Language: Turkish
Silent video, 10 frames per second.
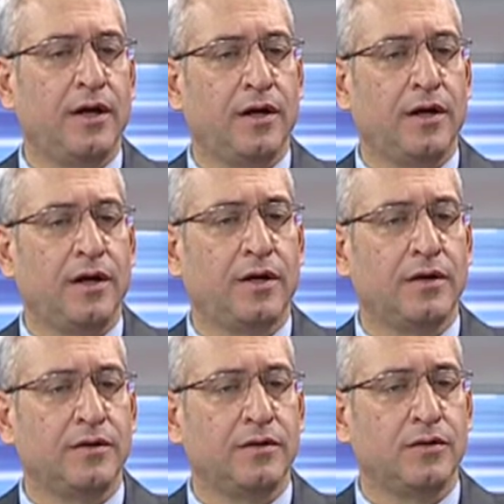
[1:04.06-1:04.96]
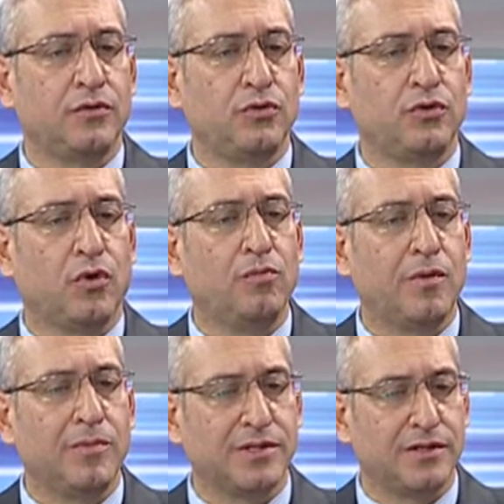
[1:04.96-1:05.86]
e, Türk
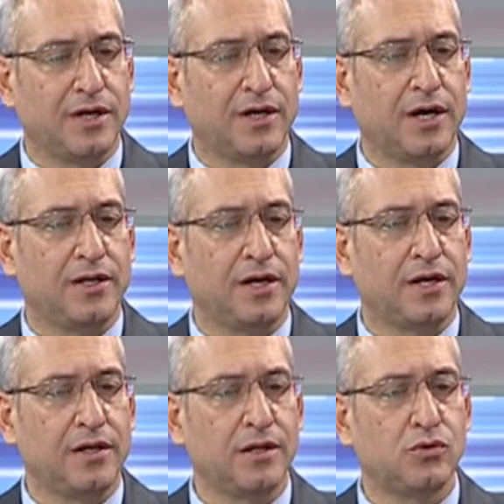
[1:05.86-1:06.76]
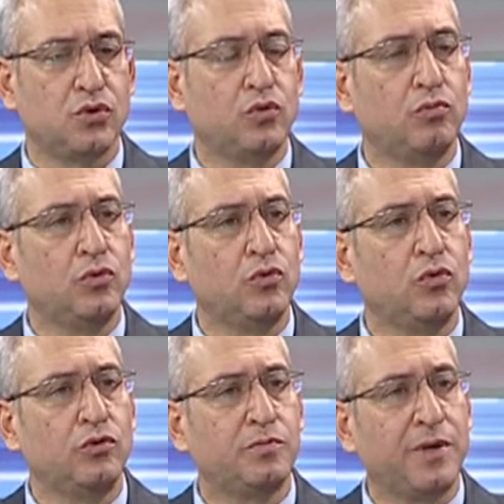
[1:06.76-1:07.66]
olmamasından kaynaklanan
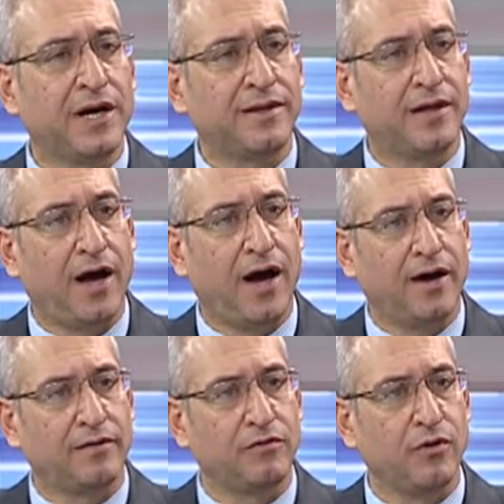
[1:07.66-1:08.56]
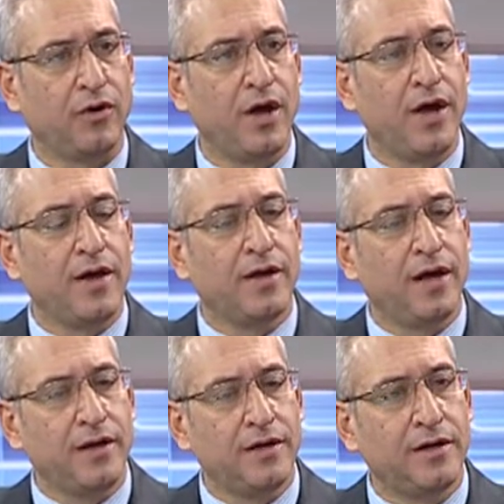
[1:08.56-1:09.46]
sorumluluğumuz bir kat daha artıyor. Evet.
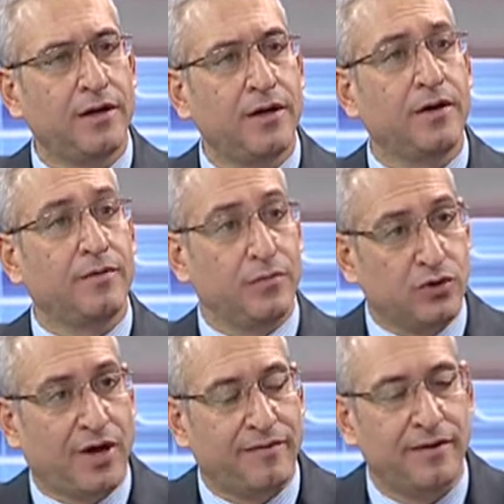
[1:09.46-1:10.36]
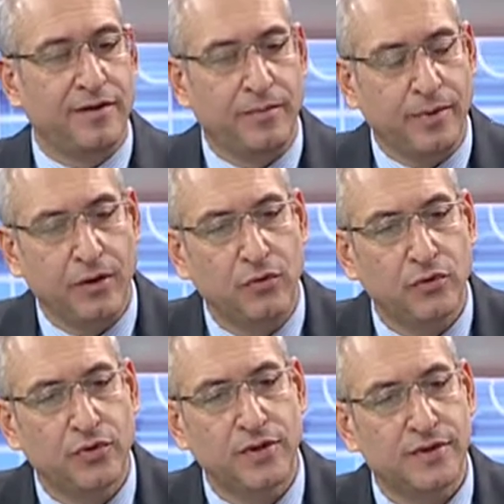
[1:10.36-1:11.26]
Yani misafir gibi. Misafir gibi. Onun
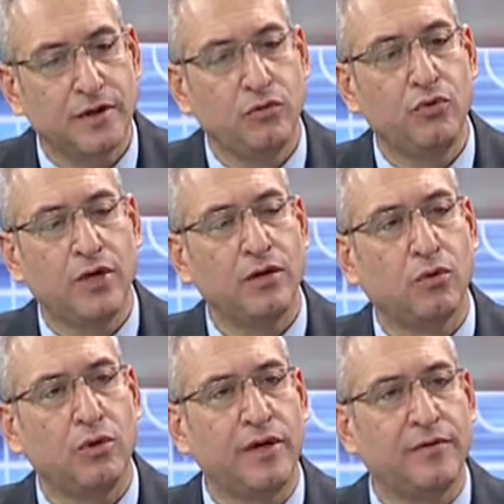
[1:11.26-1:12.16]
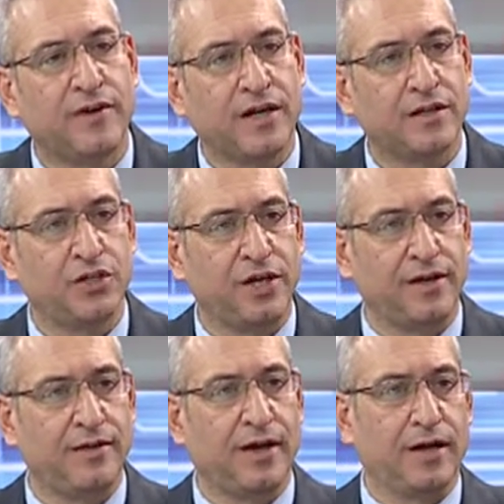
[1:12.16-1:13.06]
ötesinde dünya da olayı farklı
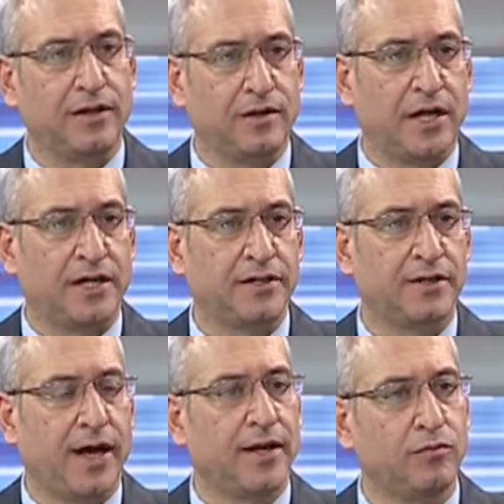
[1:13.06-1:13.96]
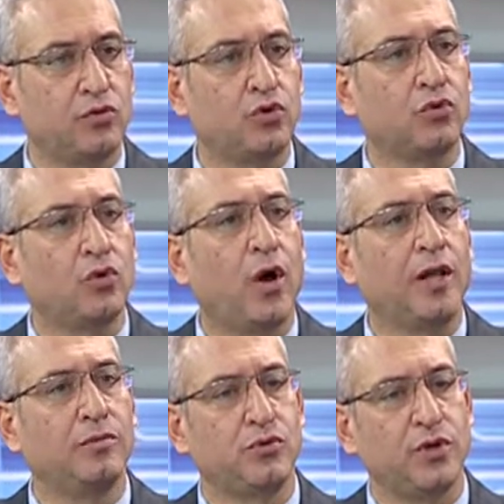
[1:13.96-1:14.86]
şekilde algılar. Yani bu çok
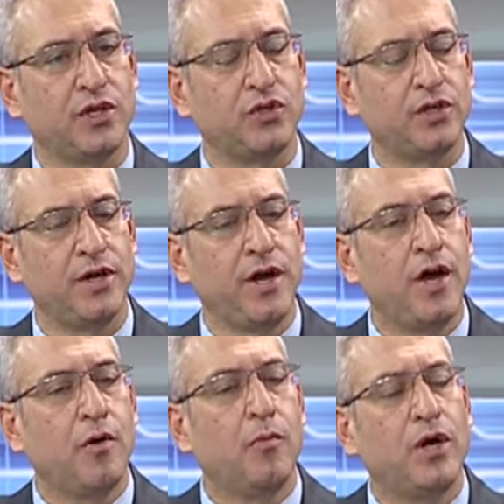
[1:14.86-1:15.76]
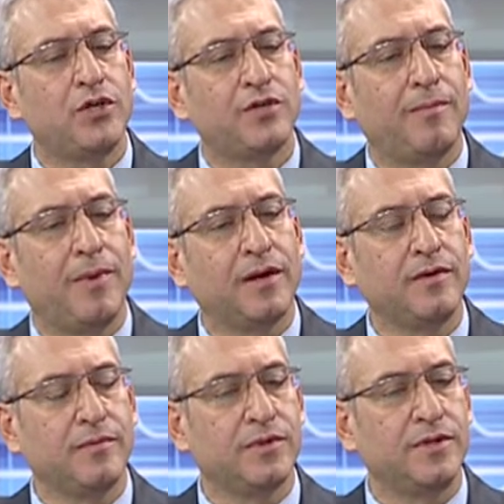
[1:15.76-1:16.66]
doğal bir süreçtir. Bu açıdan
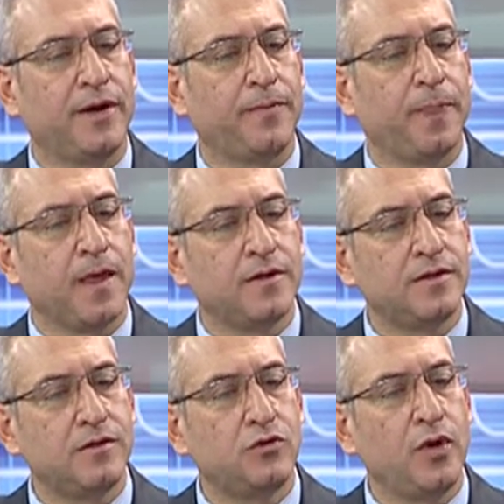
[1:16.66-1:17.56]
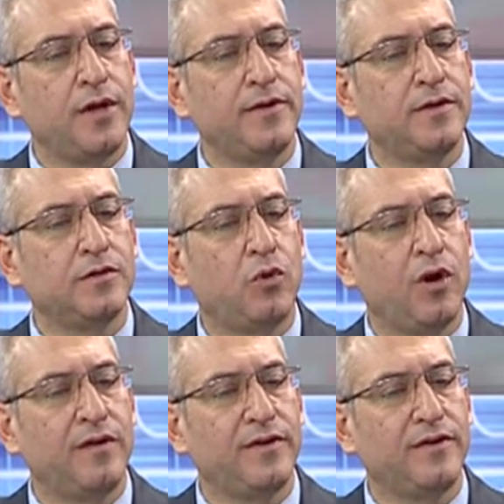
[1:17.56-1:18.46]
baktığımızda sizin söylediğiniz
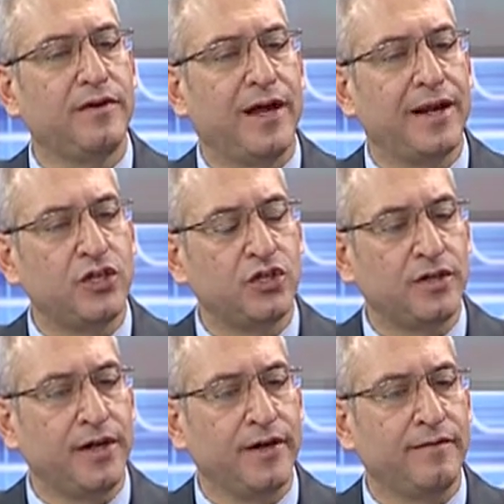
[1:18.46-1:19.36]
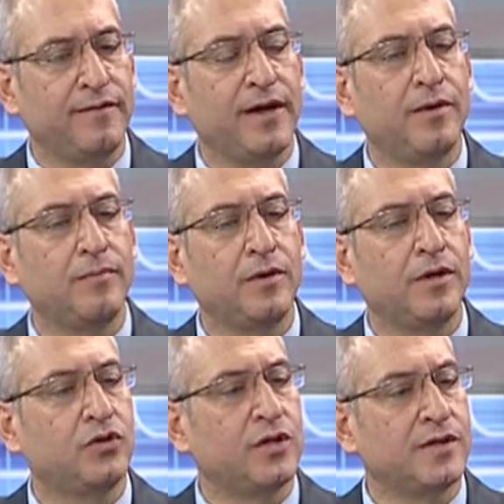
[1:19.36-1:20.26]
muhalefetin eleştirileri veya
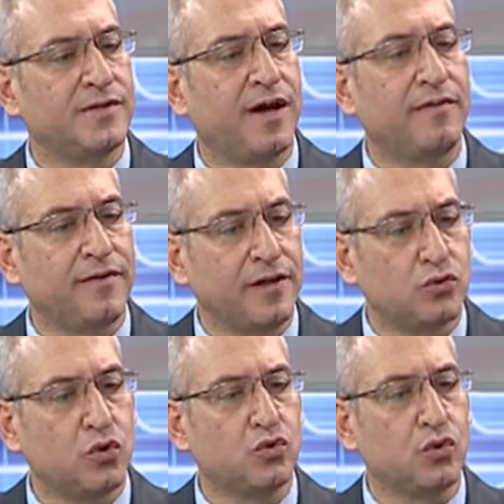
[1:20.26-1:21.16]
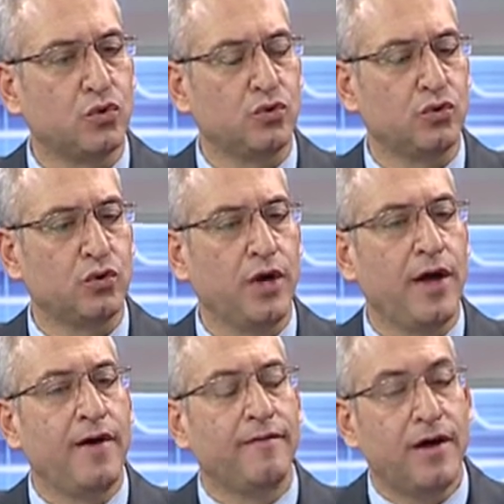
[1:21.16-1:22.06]
işte zafiyet söz konusu
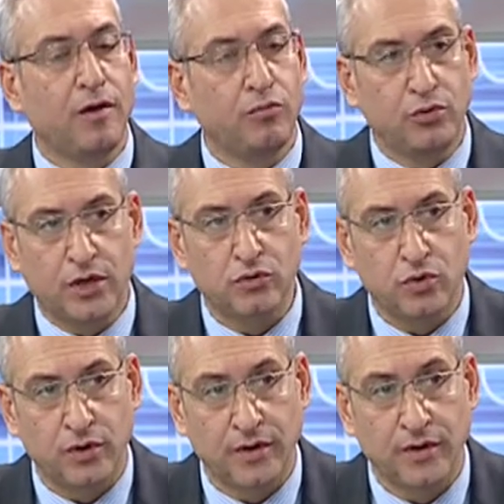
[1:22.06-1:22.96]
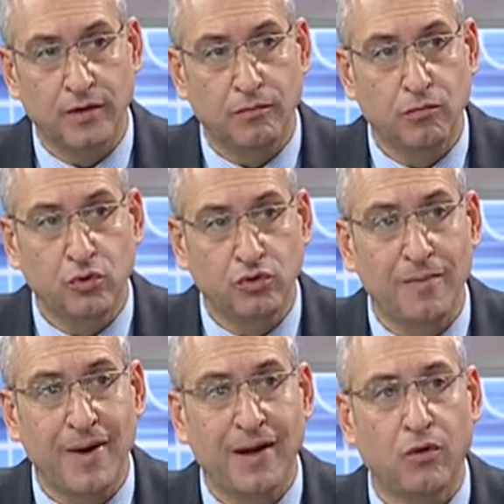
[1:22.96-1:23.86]
veya bundan sonraki
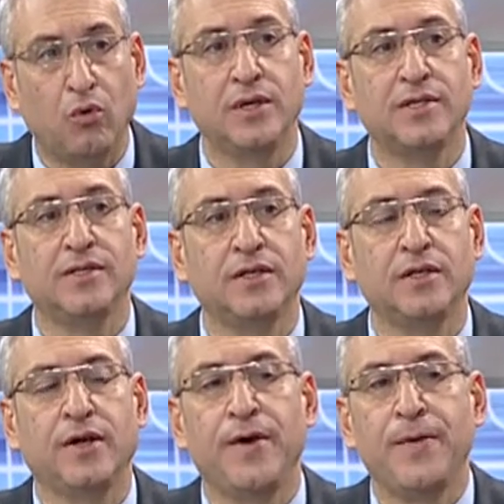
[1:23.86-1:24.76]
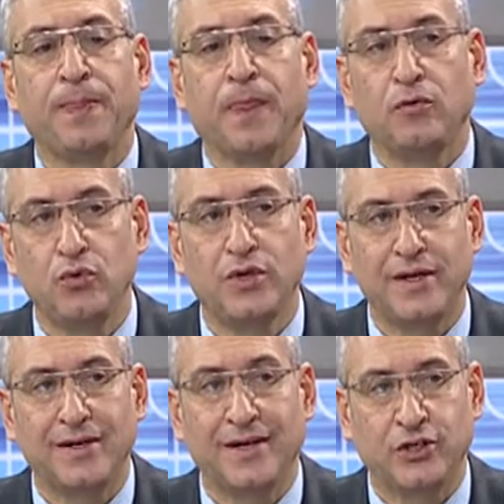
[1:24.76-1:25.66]
muhtemel olası
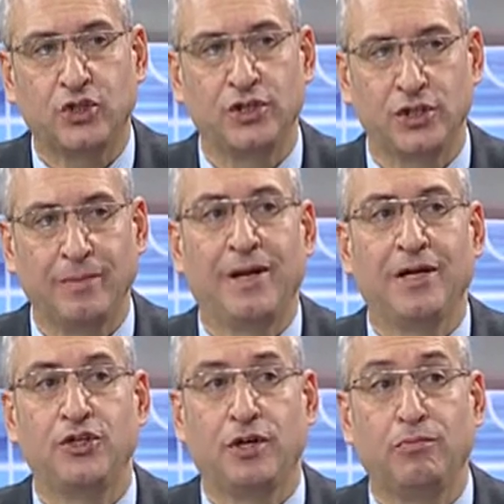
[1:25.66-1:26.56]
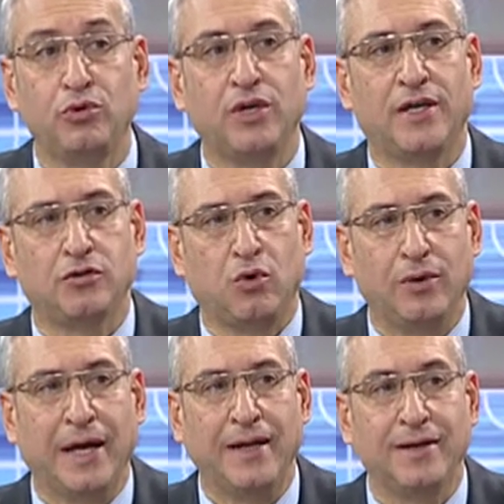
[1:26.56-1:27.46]
Türkiye'nin karşılaşabileceği bu tarz
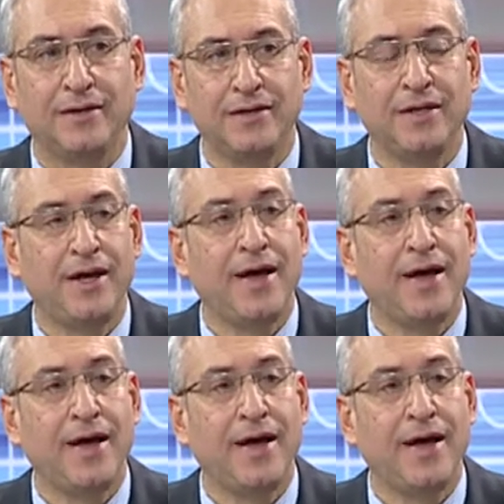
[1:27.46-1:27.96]
olayları